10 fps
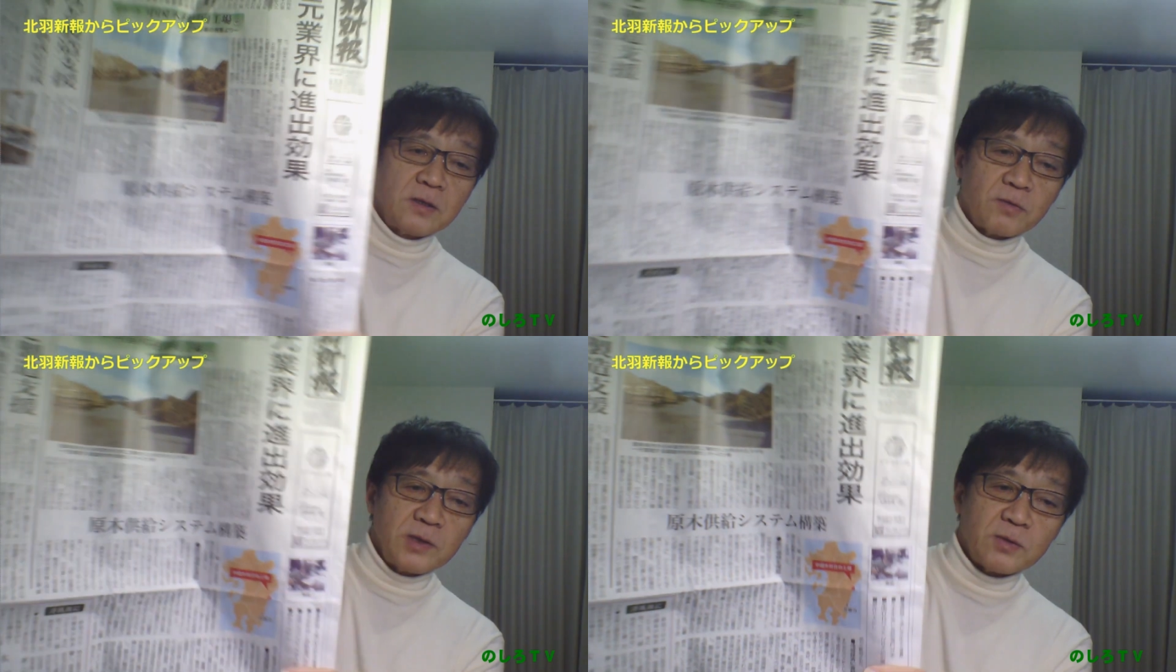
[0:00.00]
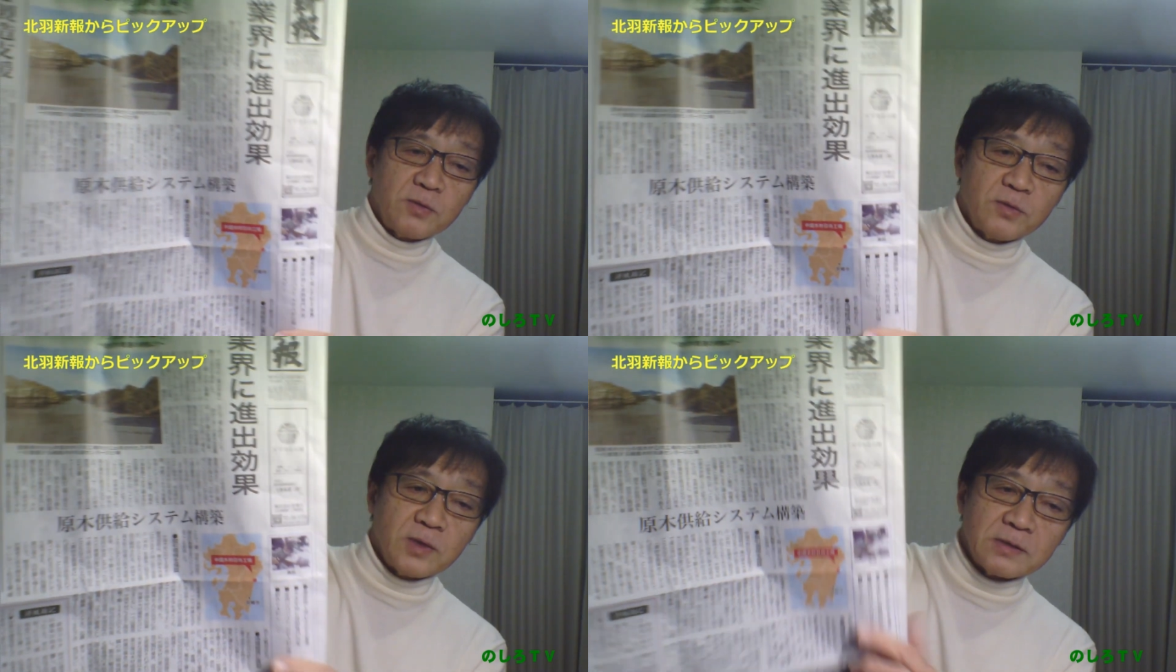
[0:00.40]
こに
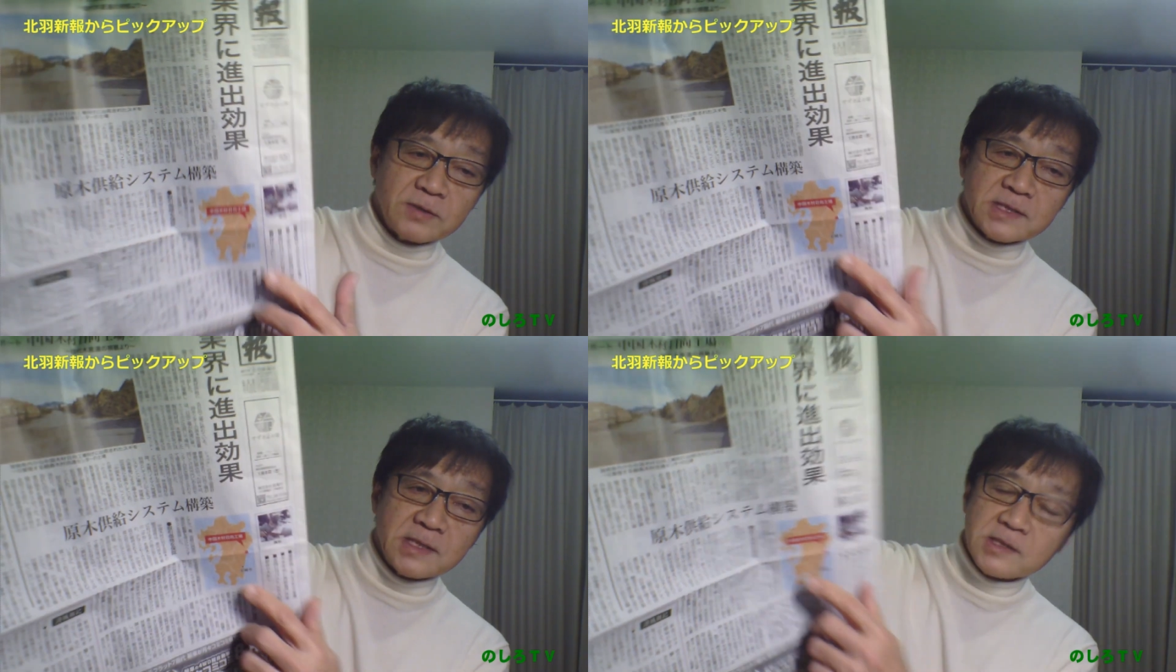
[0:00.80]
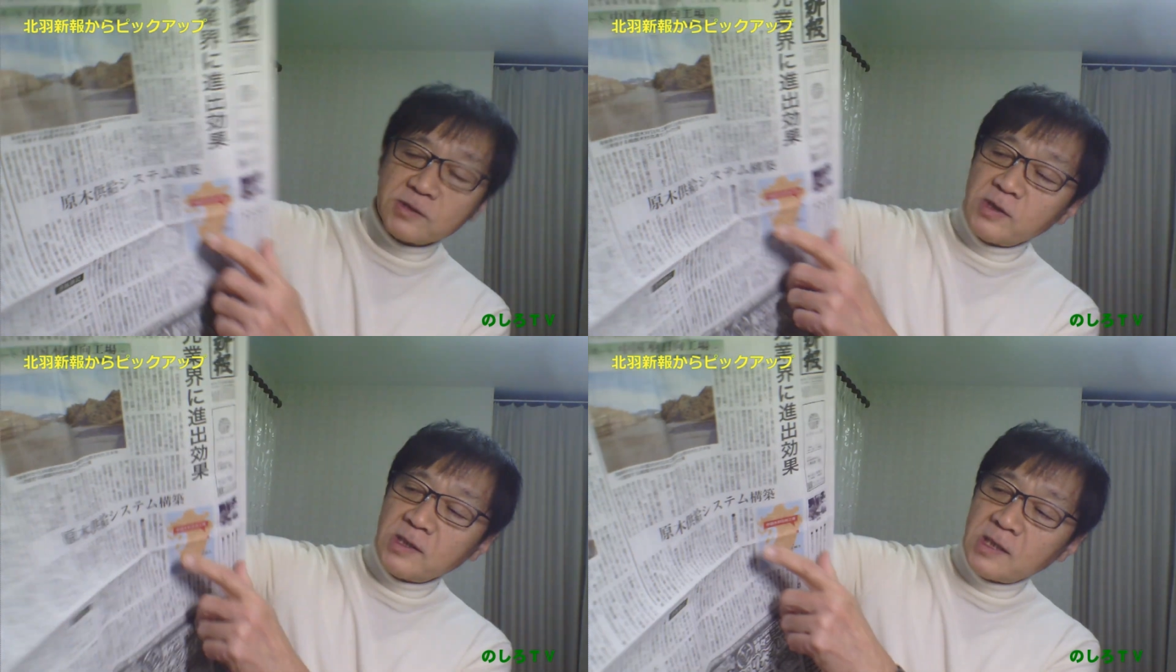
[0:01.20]
こうあるんですねそれ
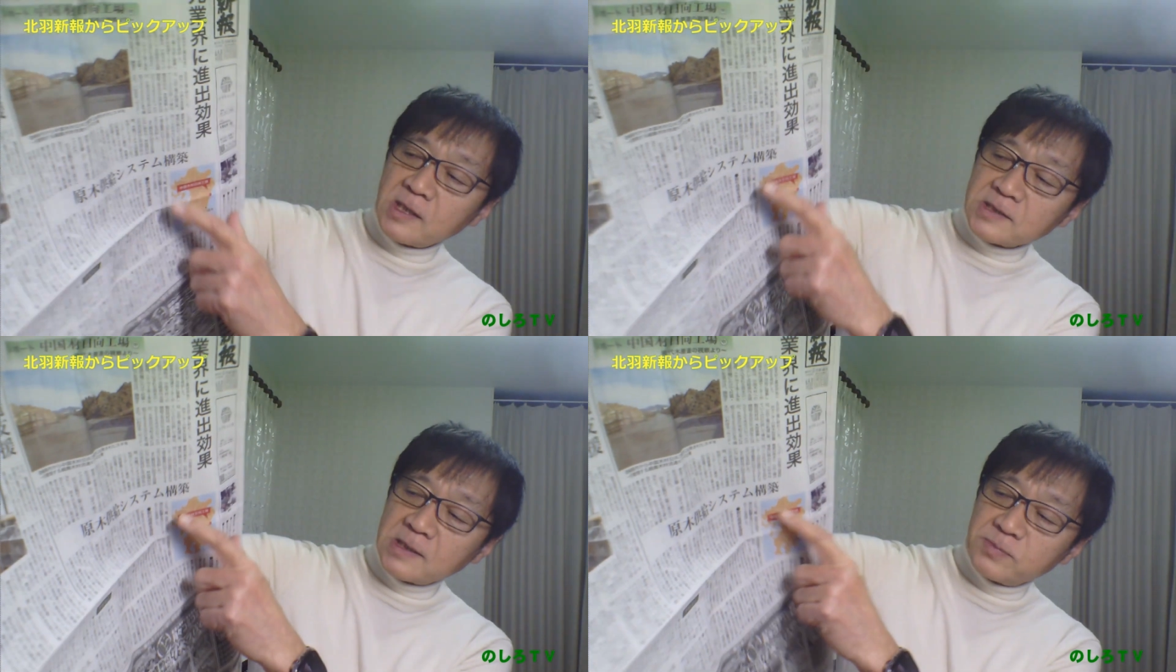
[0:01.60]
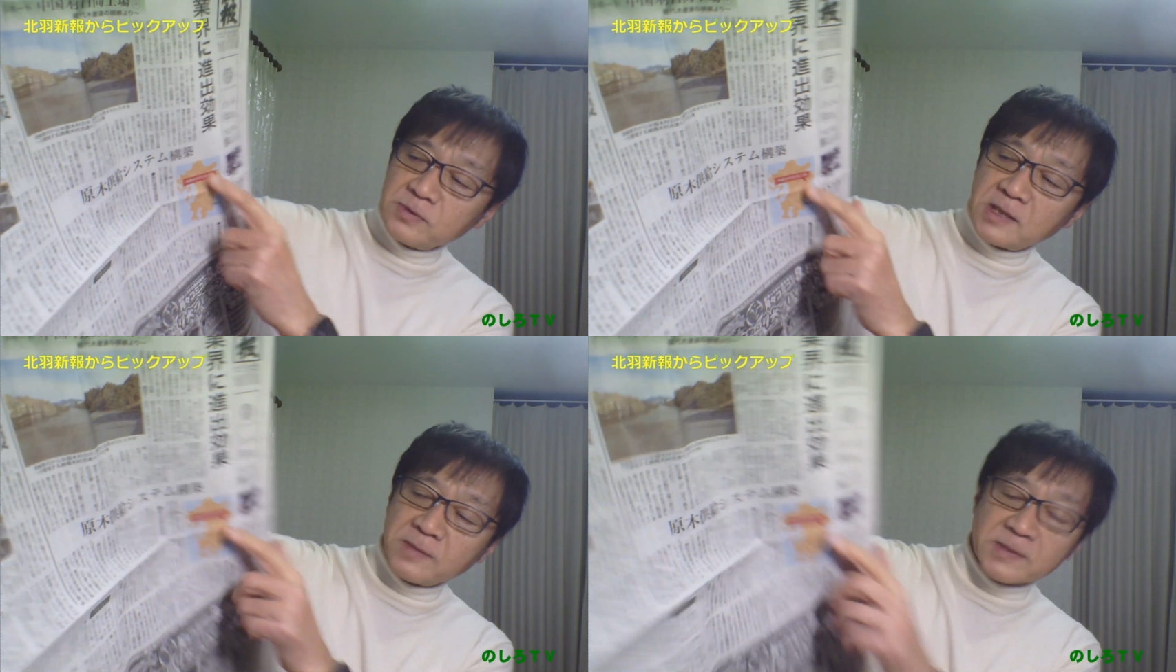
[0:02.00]
がなんかサンプル
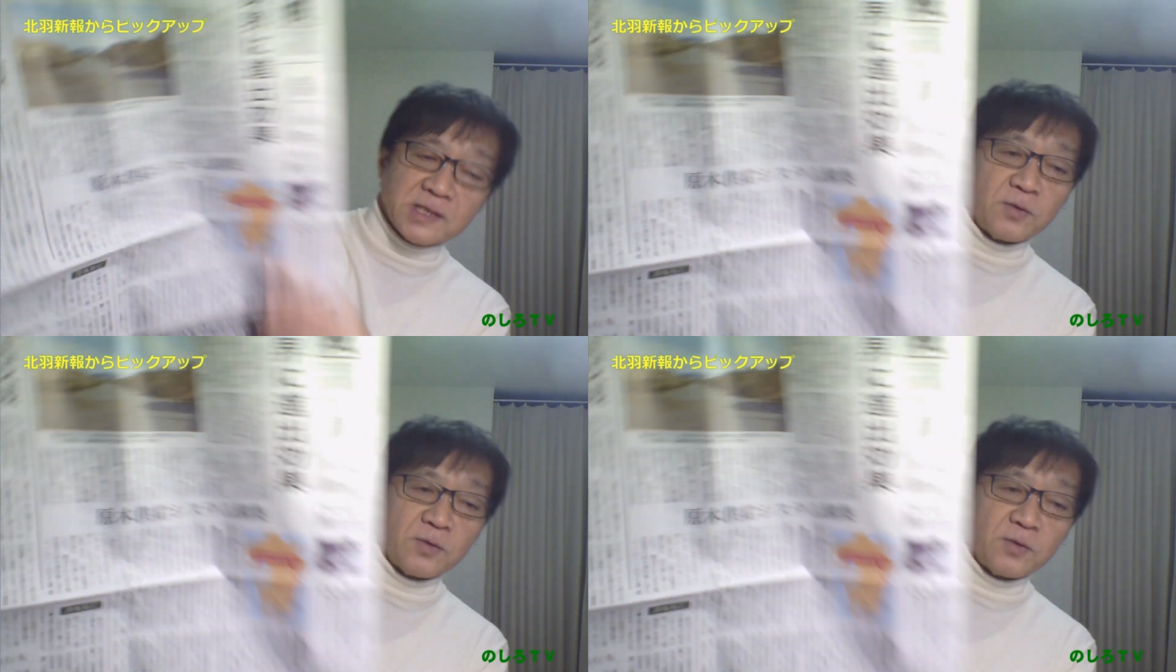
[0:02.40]
出てますけどこ